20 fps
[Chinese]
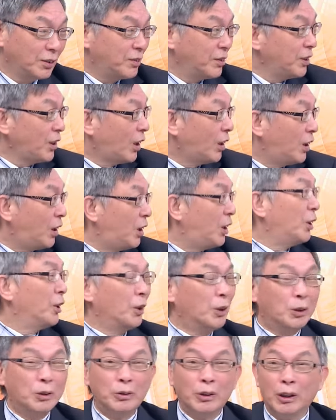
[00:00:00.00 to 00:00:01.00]
都是要二
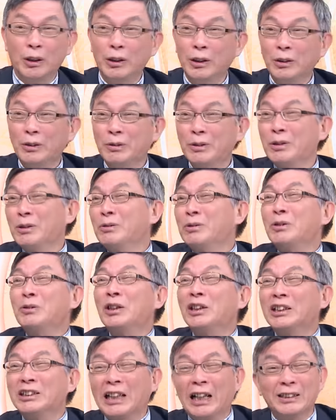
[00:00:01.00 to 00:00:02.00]
流货。我问
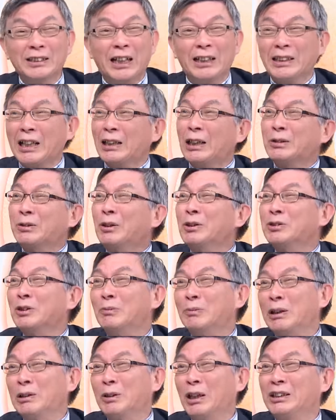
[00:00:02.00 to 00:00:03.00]
问大家，大家多
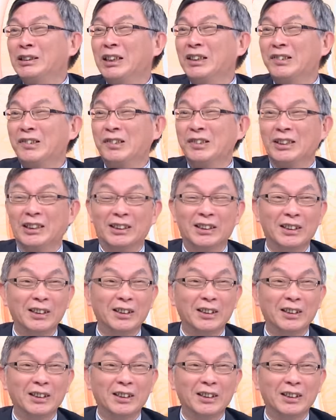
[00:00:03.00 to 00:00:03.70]
久没换电视了？